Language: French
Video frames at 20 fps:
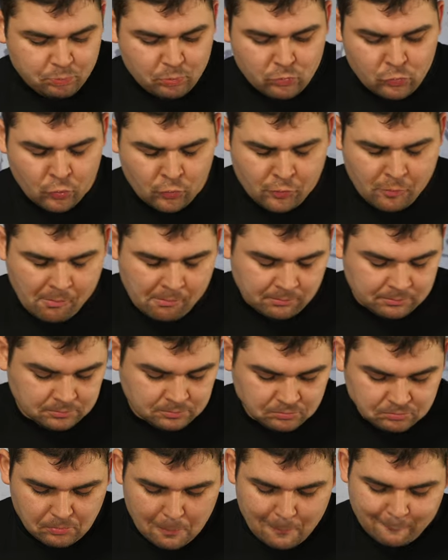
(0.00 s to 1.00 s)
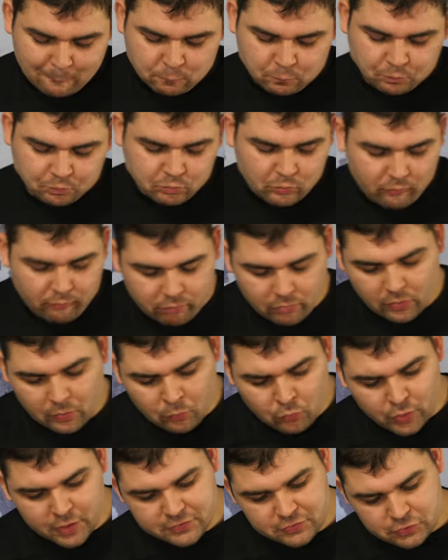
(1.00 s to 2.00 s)
Donc,
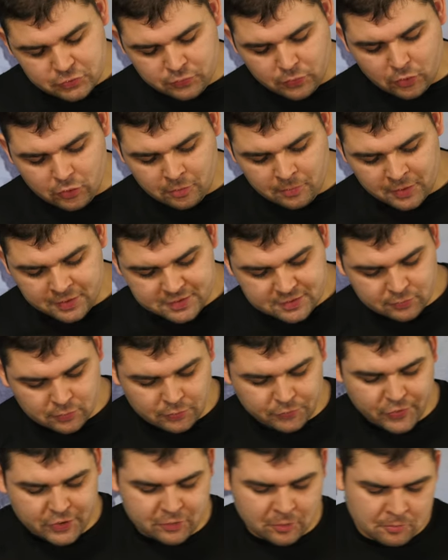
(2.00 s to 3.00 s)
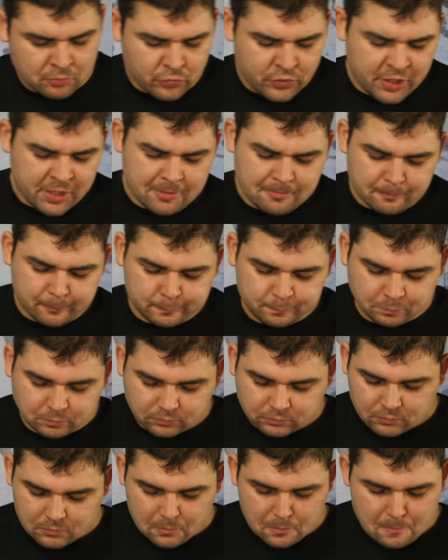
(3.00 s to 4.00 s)
moi, ce que je vous recommande, si vous le faites en bouillie,
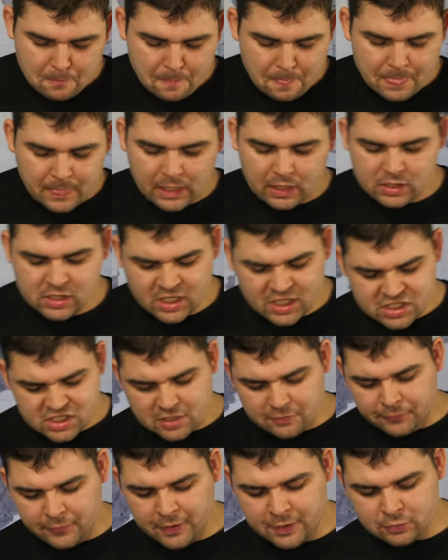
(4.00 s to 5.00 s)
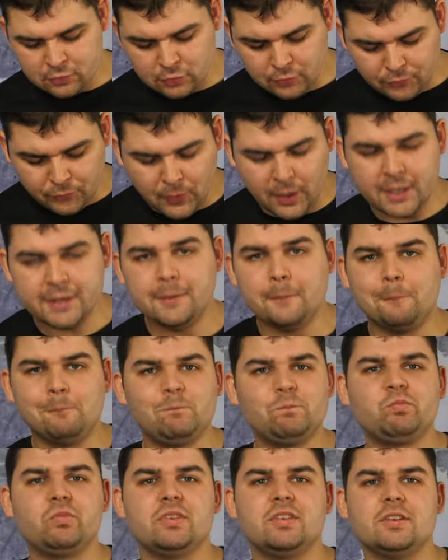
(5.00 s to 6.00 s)
là, je l'ai fait avec de l'eau froide,
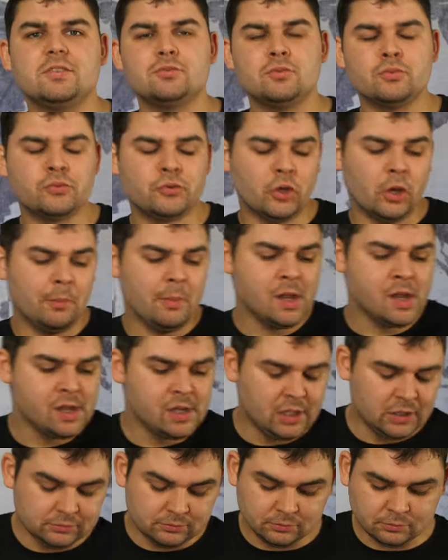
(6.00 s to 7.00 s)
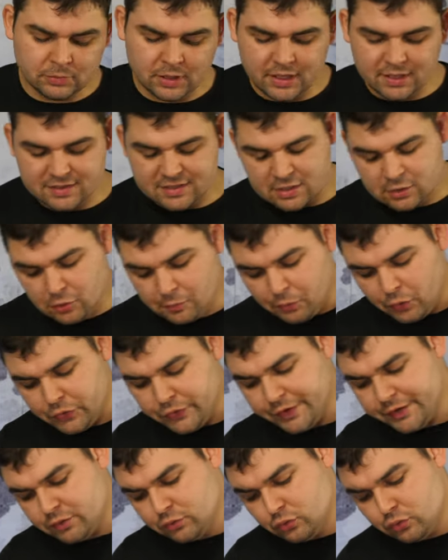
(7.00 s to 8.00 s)
ça se consomme, mais c'est de le prendre
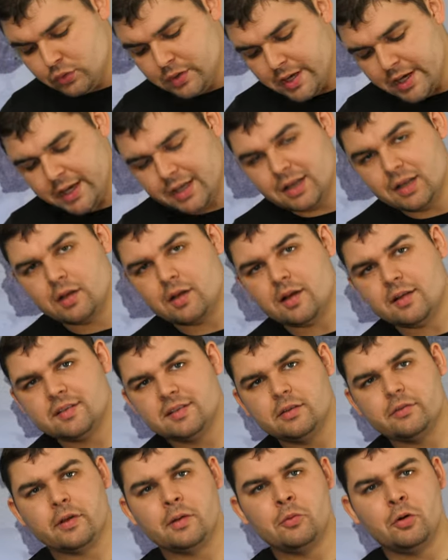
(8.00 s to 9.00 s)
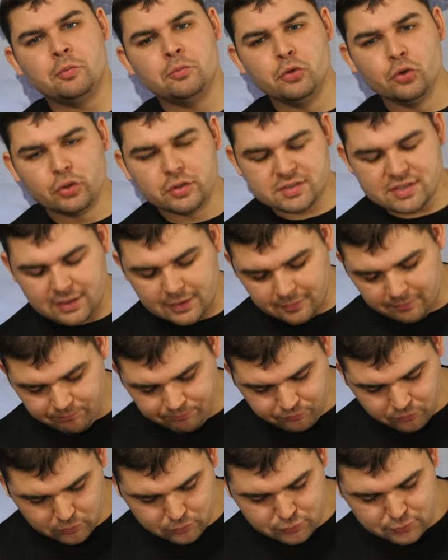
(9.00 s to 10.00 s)
avec une cuillère et de l'écraser vraiment mieux que ça,
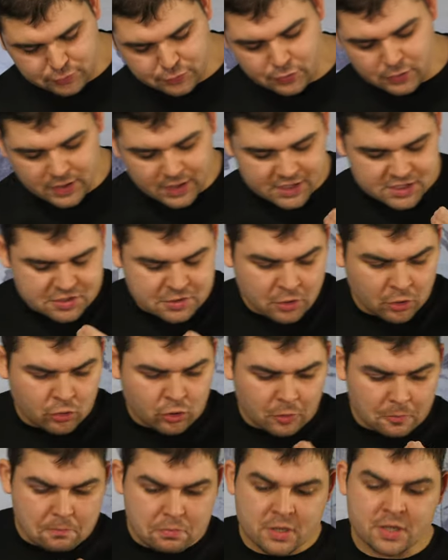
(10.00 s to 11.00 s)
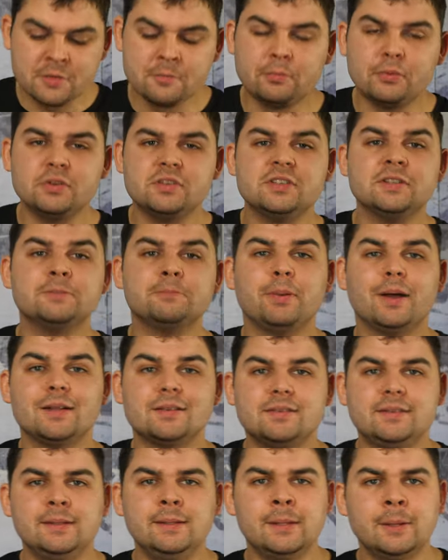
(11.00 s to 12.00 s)
puisque là, j'ai encore plein de petites
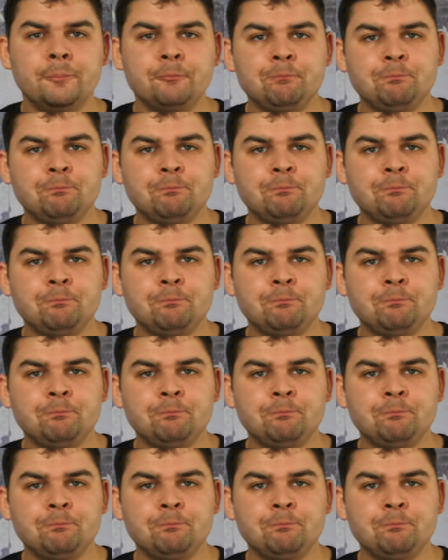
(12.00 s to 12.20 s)
parties